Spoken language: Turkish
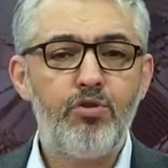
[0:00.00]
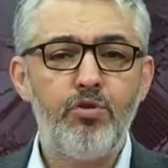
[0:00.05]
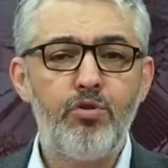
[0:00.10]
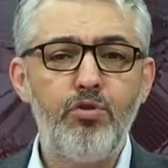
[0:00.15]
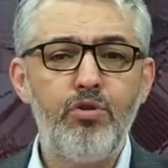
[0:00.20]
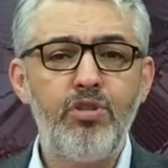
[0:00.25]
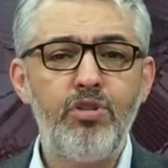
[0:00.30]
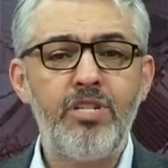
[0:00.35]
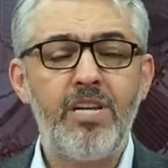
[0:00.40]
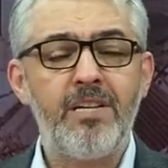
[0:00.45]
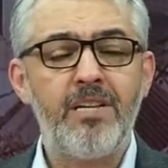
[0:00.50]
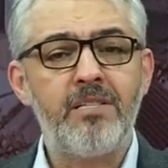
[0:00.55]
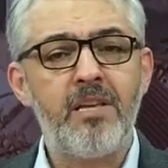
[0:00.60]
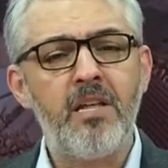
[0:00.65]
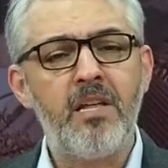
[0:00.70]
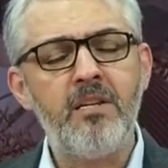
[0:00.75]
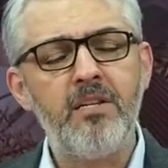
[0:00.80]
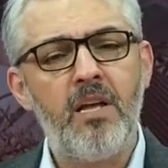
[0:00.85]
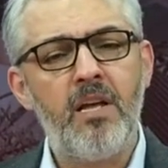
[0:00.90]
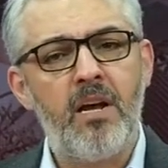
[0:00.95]
Çünkü
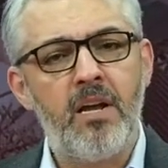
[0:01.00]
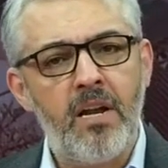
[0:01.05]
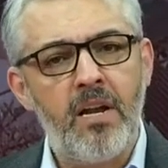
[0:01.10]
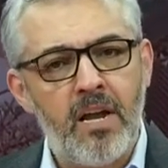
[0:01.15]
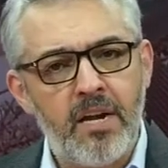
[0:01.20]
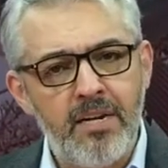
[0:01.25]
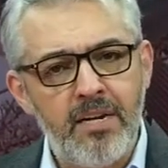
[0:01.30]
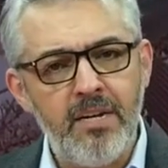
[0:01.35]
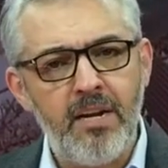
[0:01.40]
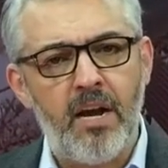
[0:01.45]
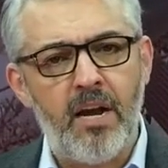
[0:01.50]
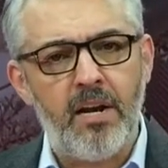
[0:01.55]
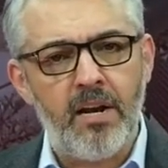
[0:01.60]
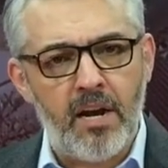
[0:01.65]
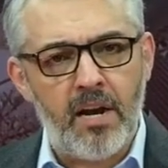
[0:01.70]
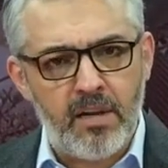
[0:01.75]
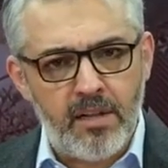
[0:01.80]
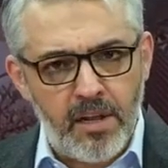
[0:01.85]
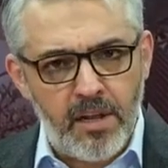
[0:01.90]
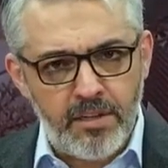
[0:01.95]
şeytanın ahlakıyla
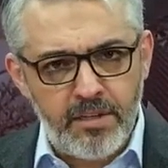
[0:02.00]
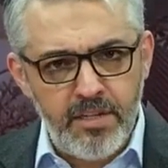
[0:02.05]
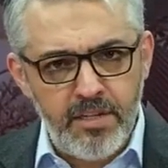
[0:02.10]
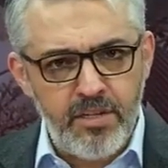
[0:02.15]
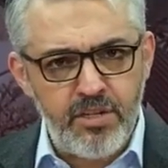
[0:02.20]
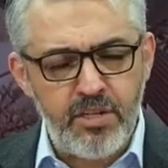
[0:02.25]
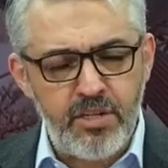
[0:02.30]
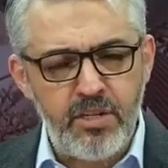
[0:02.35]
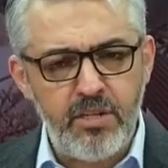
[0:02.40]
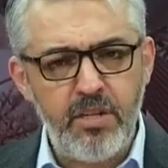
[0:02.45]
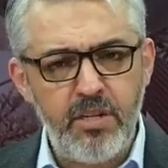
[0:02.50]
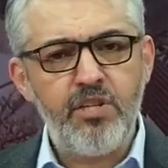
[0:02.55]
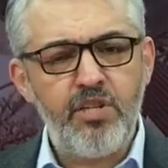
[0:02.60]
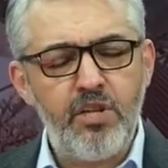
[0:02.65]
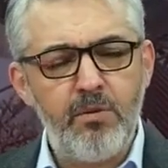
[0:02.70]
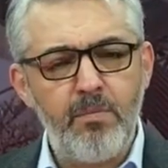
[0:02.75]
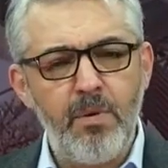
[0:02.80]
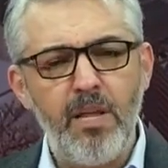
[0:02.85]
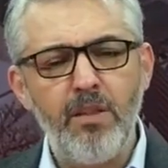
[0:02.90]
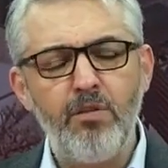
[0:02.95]
ahlaklandığı için
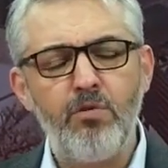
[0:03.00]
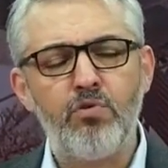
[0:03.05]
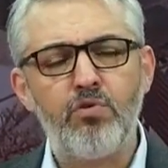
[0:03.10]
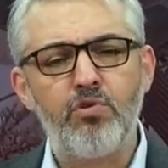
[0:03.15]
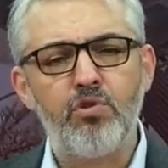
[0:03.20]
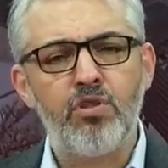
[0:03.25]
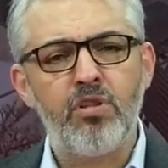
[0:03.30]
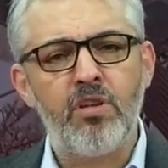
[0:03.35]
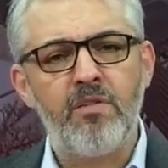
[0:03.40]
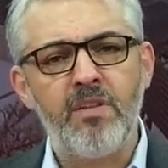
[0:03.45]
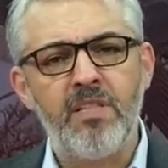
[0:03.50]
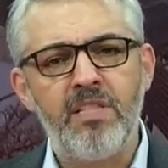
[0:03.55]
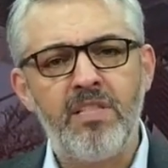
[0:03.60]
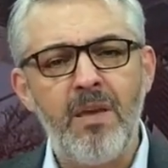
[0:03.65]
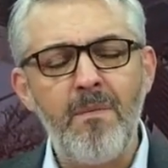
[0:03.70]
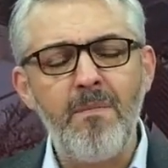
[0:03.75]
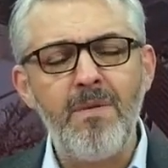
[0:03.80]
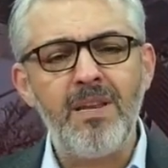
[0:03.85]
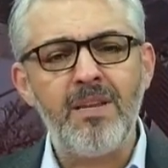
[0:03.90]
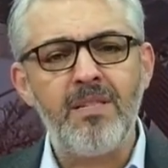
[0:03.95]
çimentosunda ve
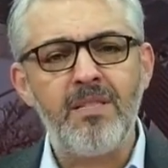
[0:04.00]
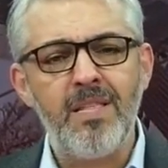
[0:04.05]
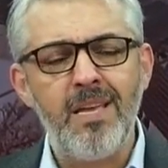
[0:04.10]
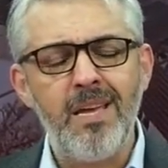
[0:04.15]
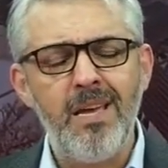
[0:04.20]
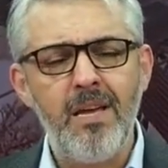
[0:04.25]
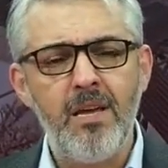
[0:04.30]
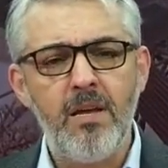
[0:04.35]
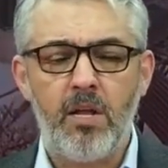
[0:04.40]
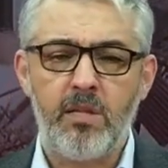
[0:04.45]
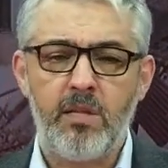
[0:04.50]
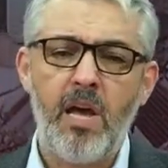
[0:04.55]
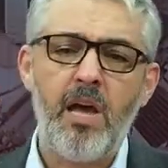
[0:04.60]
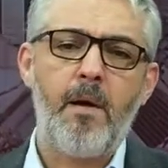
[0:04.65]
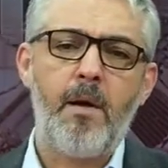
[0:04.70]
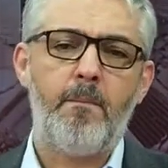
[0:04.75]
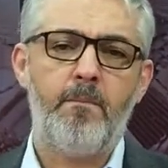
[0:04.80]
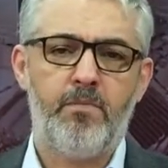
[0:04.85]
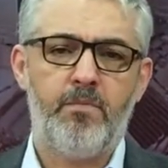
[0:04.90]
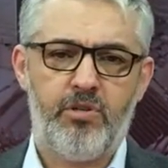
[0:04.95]
demirinde hata
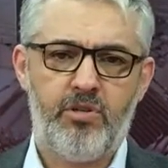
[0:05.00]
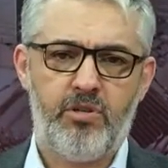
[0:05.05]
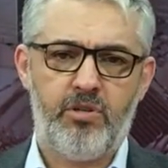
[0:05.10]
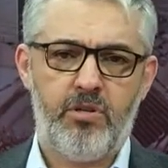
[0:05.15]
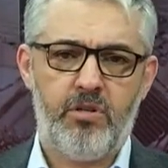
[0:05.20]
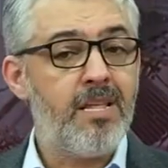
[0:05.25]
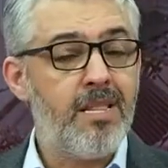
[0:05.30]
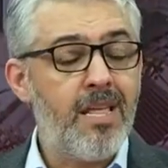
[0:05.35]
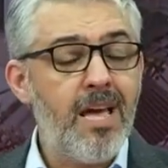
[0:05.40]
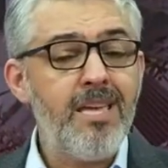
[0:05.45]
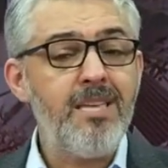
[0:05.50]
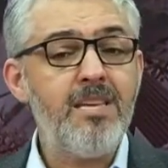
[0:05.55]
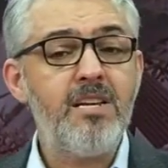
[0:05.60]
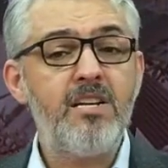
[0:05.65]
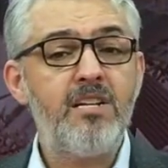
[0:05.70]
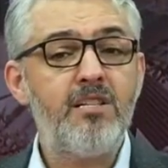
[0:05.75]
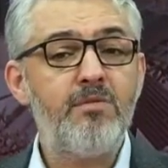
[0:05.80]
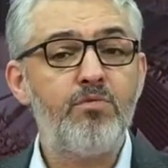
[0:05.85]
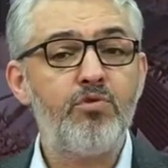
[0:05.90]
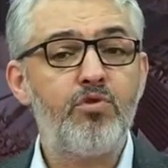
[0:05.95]
yapmış. Neden
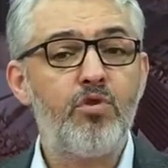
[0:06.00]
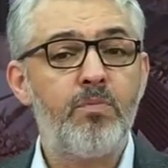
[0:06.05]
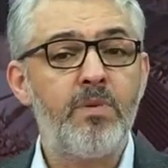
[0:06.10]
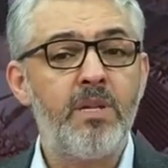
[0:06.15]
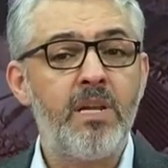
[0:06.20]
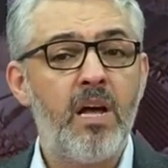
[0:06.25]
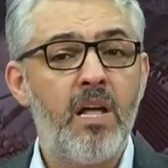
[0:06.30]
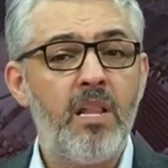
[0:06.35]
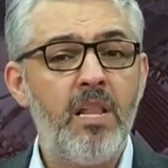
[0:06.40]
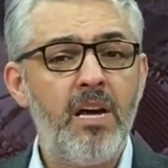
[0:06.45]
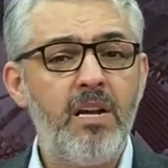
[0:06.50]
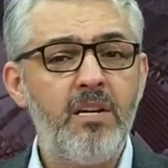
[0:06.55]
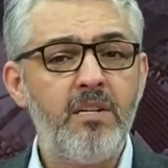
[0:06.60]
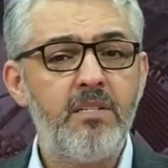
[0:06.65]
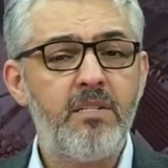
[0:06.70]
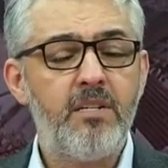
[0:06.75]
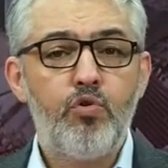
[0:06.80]
yıkılmış o binalar?